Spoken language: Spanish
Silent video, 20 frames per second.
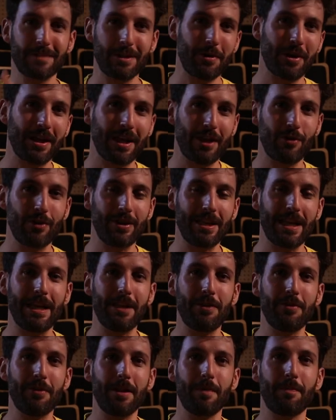te va a quedar un día
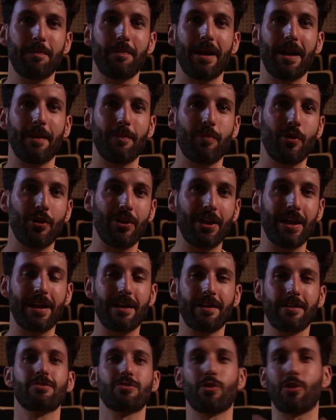libre para
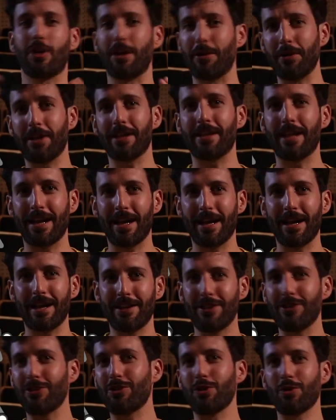poder suscribirte al canal
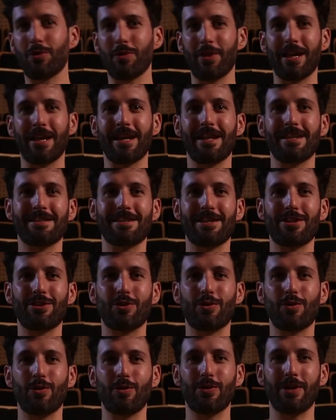de YouTube del
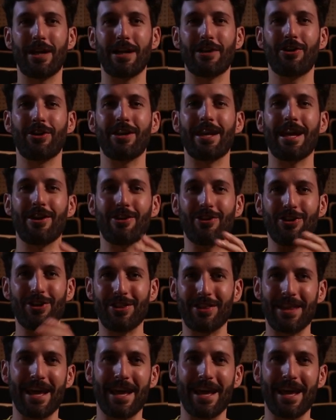Centro Cultural Coreano,